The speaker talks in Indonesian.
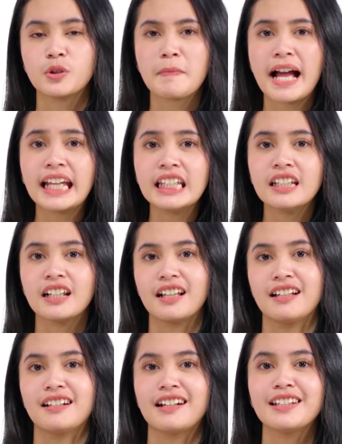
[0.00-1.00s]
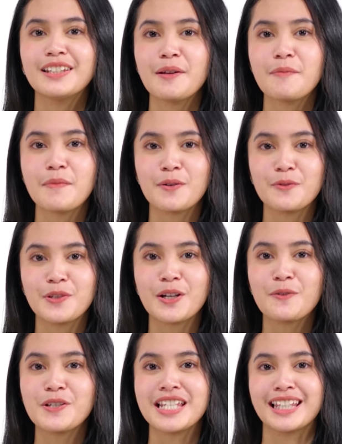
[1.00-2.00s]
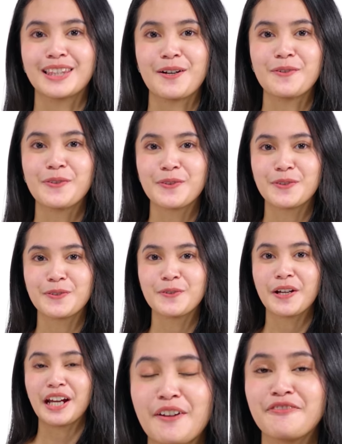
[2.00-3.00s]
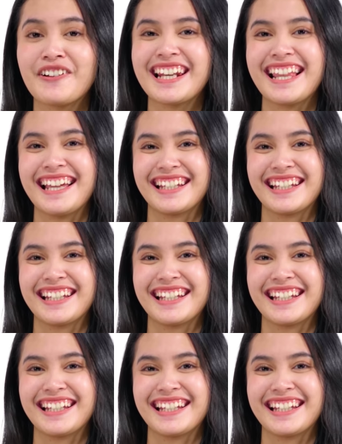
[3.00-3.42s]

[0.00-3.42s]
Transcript: Buat main lah, kan ini emang udah gue jatah untuk gue have fun lah